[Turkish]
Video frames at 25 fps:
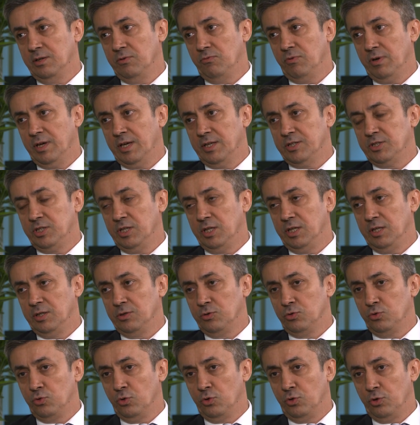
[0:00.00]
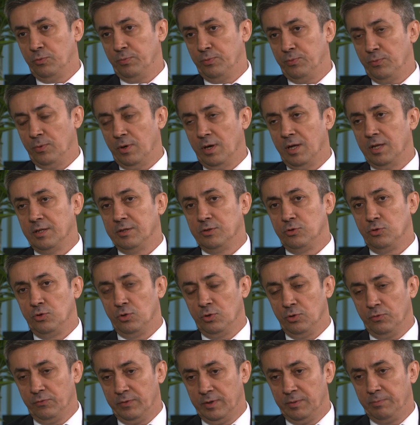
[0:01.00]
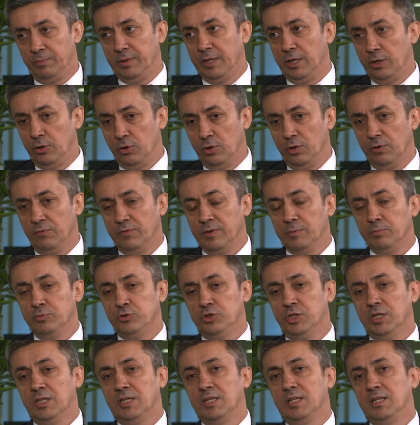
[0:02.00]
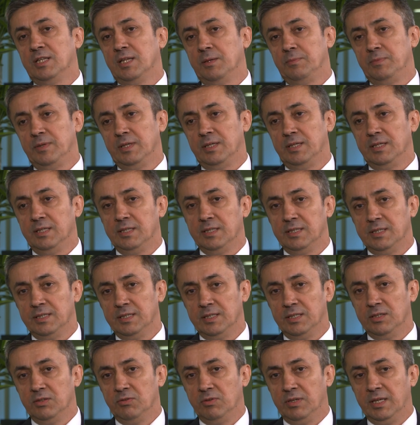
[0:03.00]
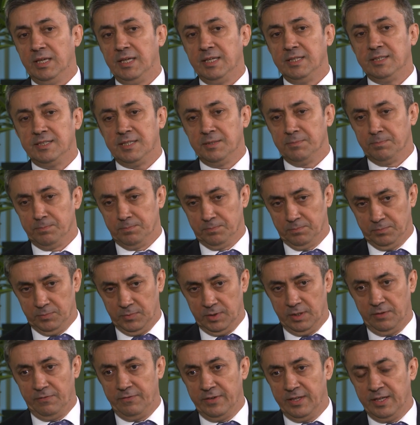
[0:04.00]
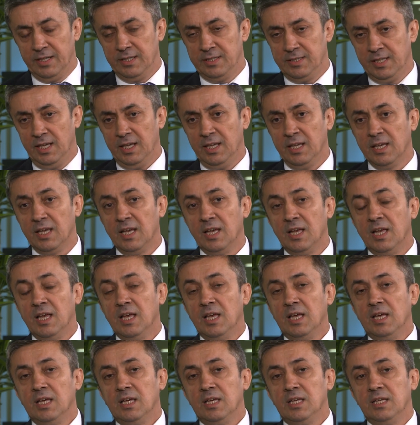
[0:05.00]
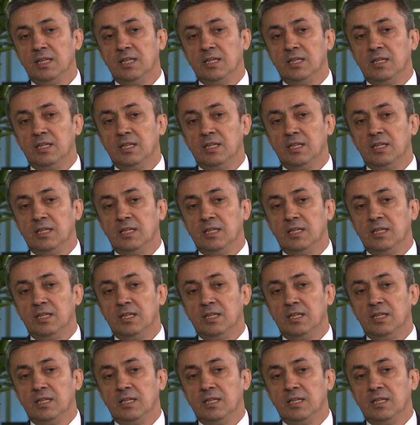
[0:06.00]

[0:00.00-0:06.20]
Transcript: her şeyi görüp anlıyor ve biliyor ve bu şekilde bir e, eğitim e, verirsek e,